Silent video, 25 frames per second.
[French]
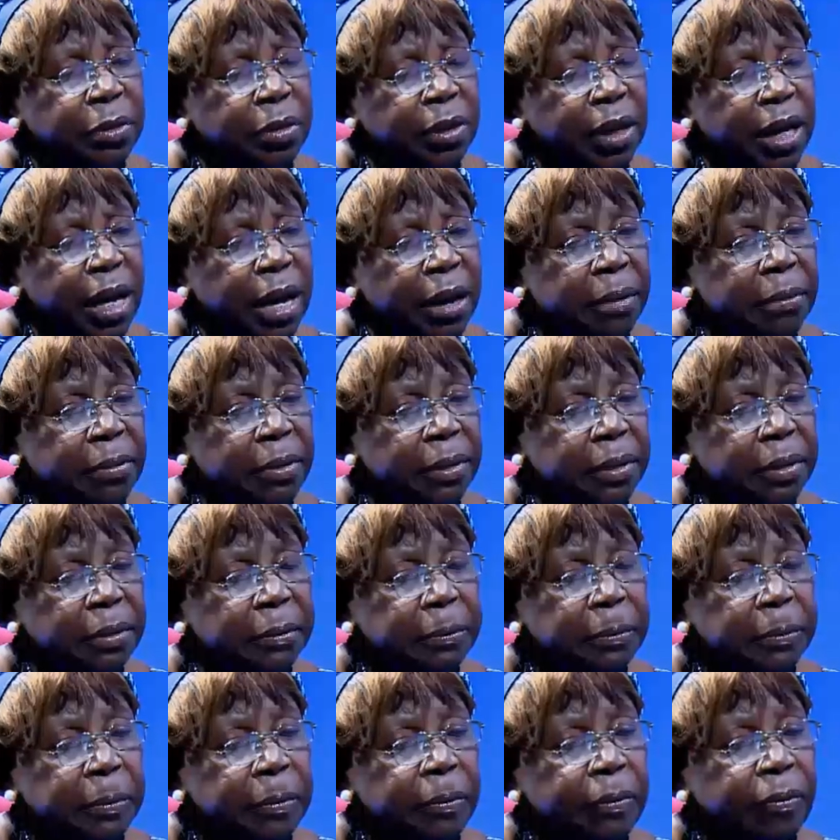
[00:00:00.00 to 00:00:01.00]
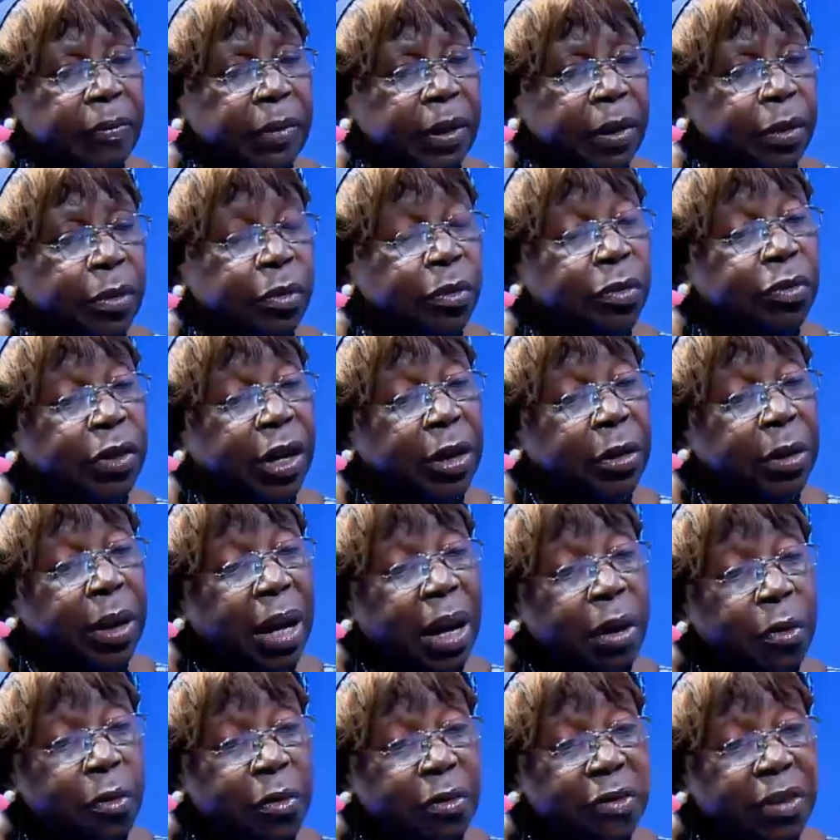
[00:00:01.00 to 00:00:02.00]
durable, nous voyons
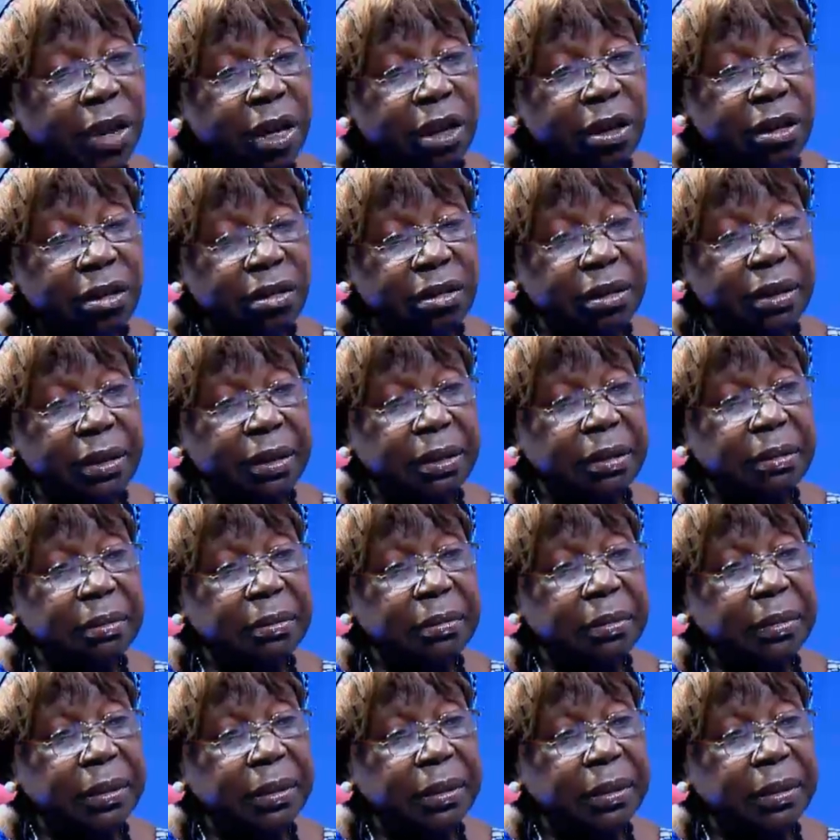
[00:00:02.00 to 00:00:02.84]
la gouvernance.